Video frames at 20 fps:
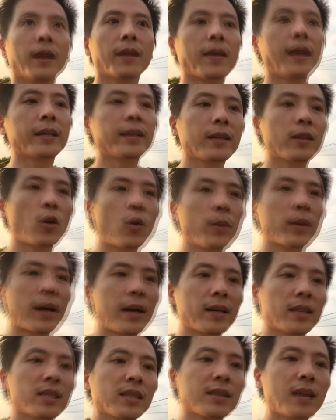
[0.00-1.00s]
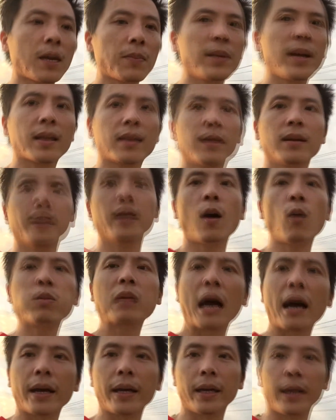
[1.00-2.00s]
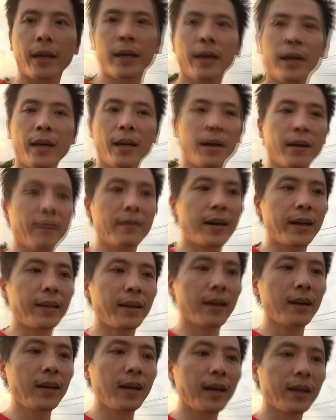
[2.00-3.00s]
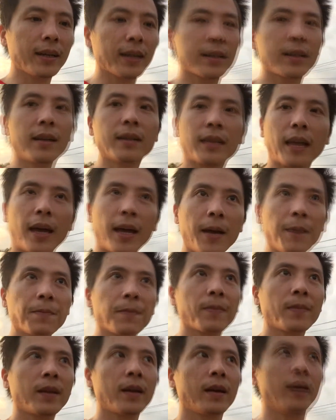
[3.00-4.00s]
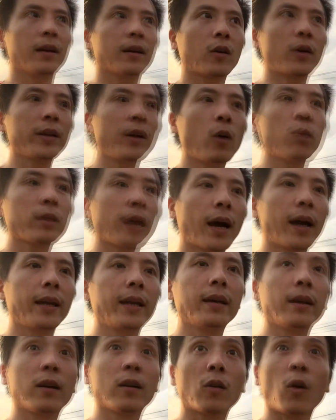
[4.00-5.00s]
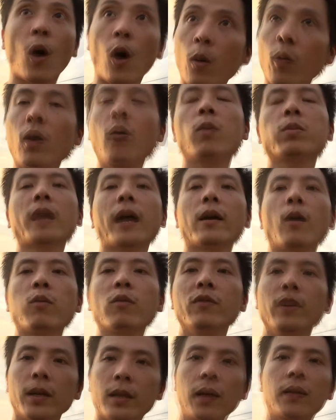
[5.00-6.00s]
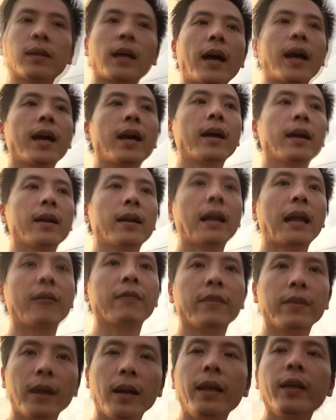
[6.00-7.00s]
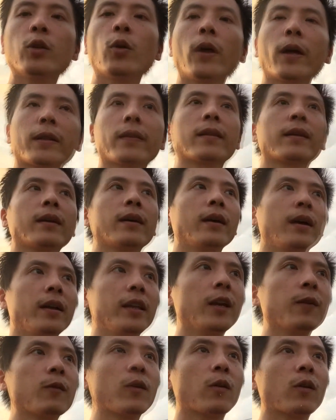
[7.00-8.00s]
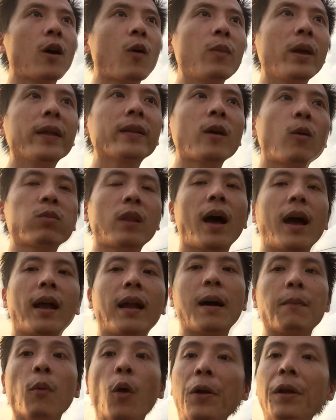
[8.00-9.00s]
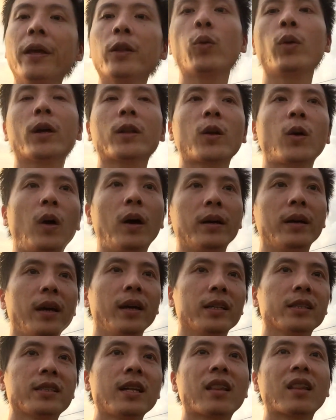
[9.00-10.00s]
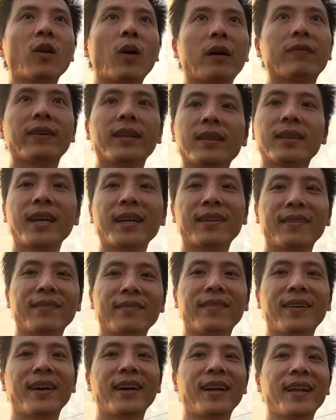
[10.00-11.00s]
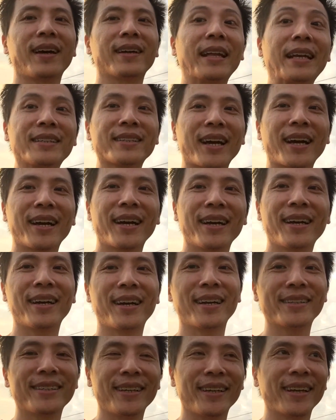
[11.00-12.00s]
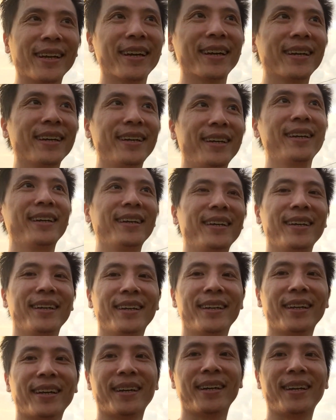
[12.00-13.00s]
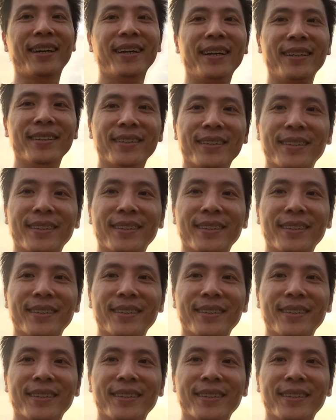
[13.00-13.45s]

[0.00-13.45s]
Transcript: đấy thì tôi mới thấy là sự khác biệt giữa những ông thầy và những người thực tế. Có nhiều ông thầy thì có ông thầy ông vừa thực tế lại vừa lý thuyết, nhưng có không ít ông thầy là mỗi lý thuyết thôi, rất giỏi phân tích và là đánh giá anh chị nha. Đấy.